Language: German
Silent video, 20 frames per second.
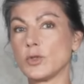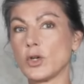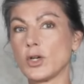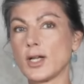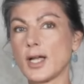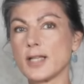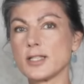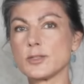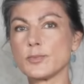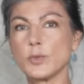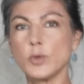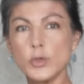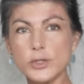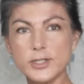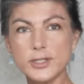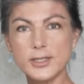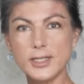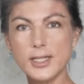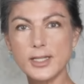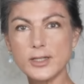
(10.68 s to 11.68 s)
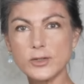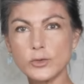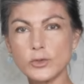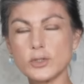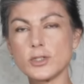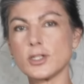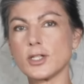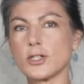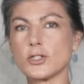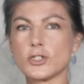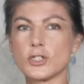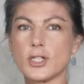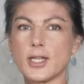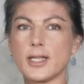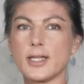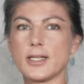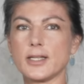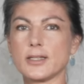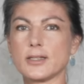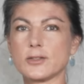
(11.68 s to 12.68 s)
doch ganz böse Dinge
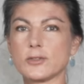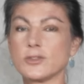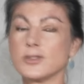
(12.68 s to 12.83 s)
unterstellt.